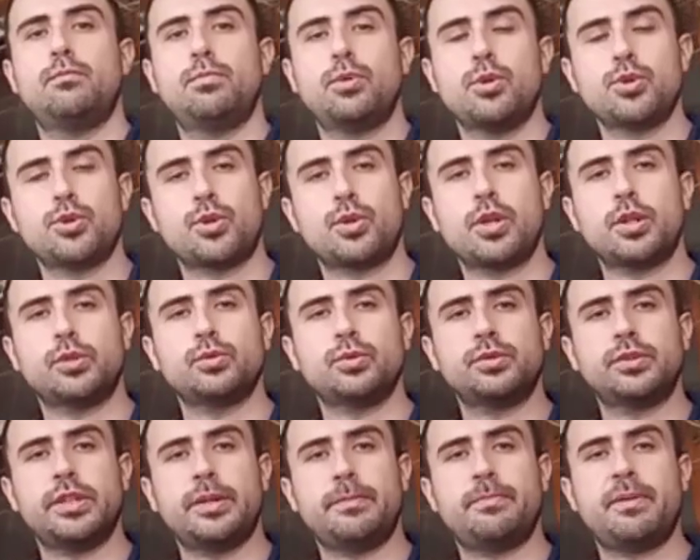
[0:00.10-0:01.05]
Buongiorno a
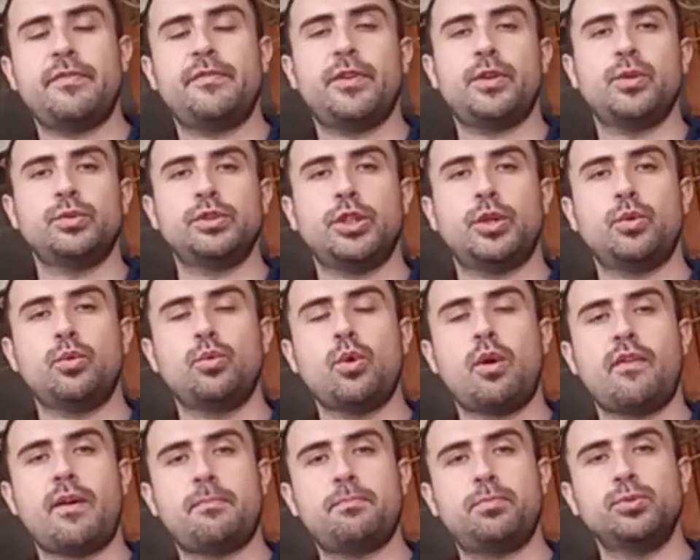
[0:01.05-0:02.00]
tutti e benvenuti in un
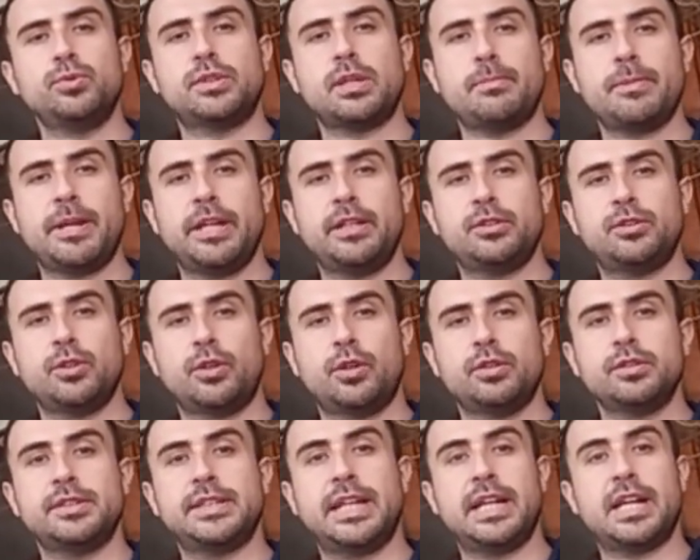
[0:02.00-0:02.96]
nuovo
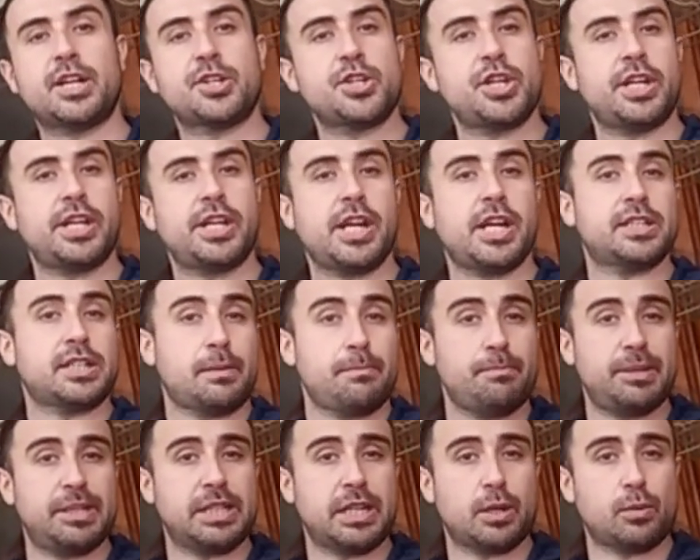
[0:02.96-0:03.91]
appuntamento dell'arceria ai
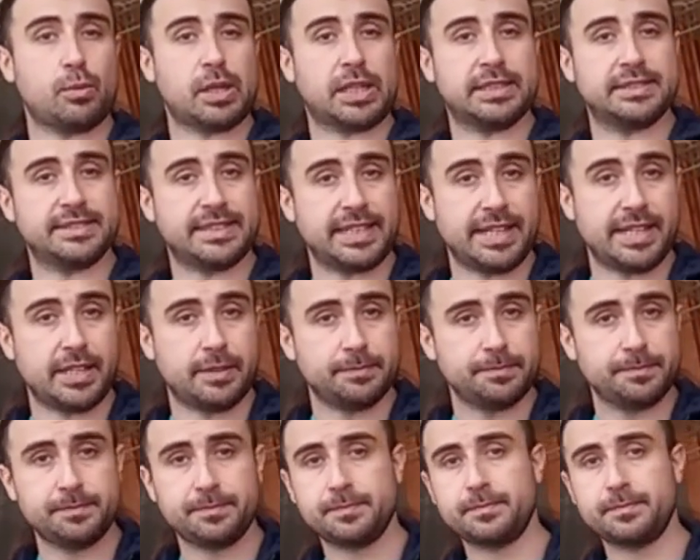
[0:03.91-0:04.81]
tempi della quarantena.